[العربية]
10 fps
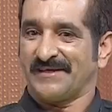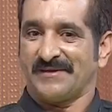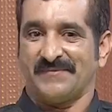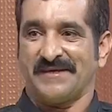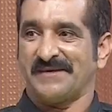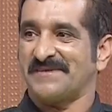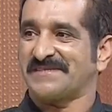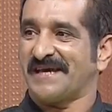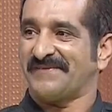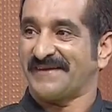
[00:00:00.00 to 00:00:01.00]

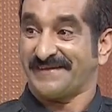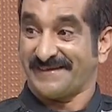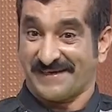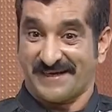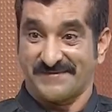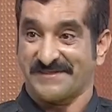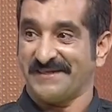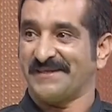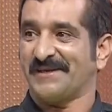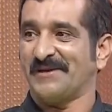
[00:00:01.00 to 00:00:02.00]
بمسافة
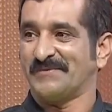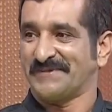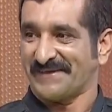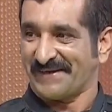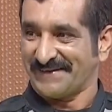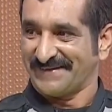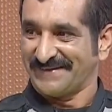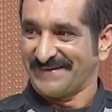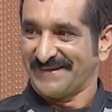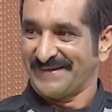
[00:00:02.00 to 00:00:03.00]
50 كيلومتر
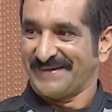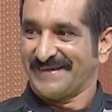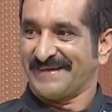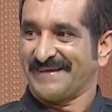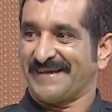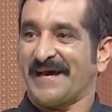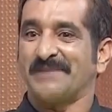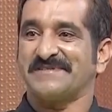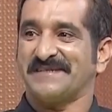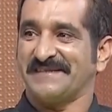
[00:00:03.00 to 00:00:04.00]
50 دراج
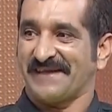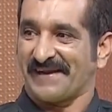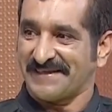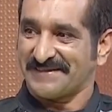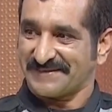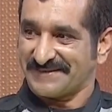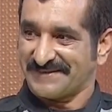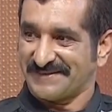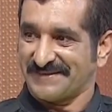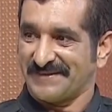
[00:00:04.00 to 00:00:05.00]
50 دراج
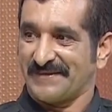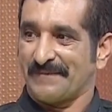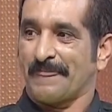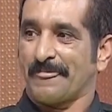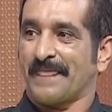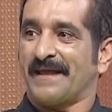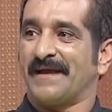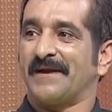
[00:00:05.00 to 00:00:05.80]
ب 50 كيلو